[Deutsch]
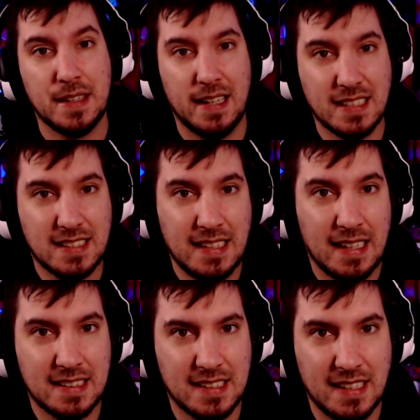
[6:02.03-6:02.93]
Lasst gerne ein
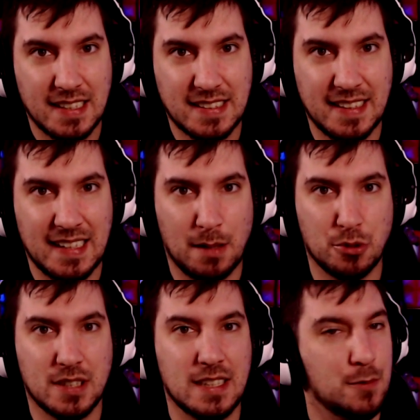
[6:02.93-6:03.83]
Like da, lasst gerne ein Abo
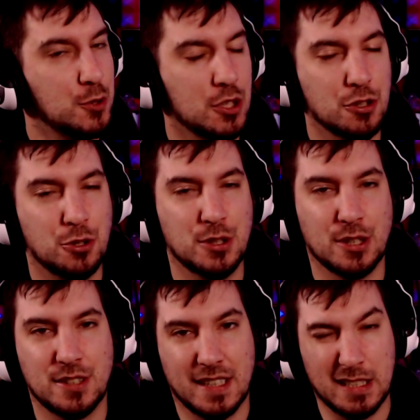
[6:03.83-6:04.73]
da. Ich wünsche euch einen schönen
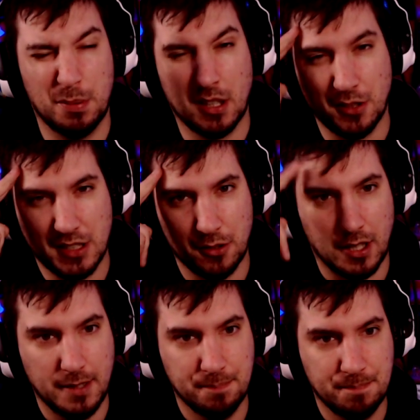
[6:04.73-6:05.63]
Sonntag. Ich bin raus. Haut
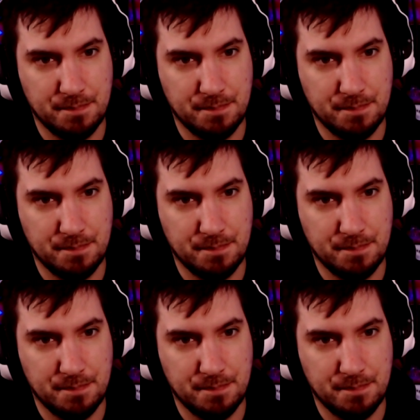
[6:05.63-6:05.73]
rein.